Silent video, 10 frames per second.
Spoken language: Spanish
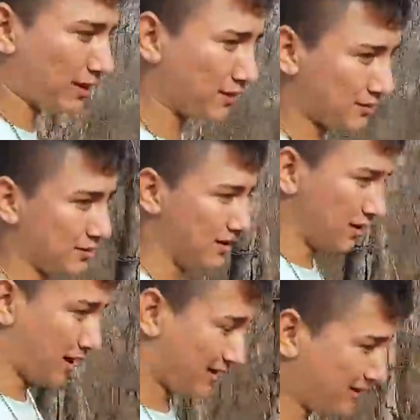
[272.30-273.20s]
ellos.
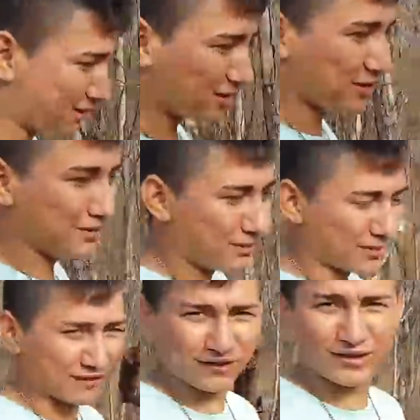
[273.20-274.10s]
A eso es lo que yo no
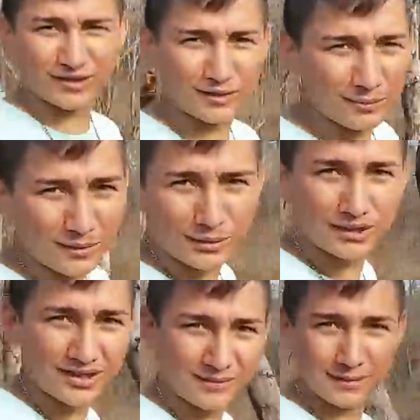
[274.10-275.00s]
me refiero, que no me
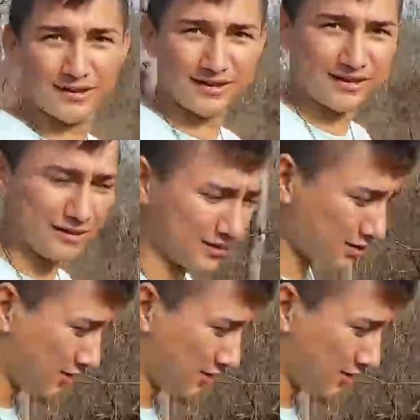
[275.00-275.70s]
gusta que me anden haciendo eso.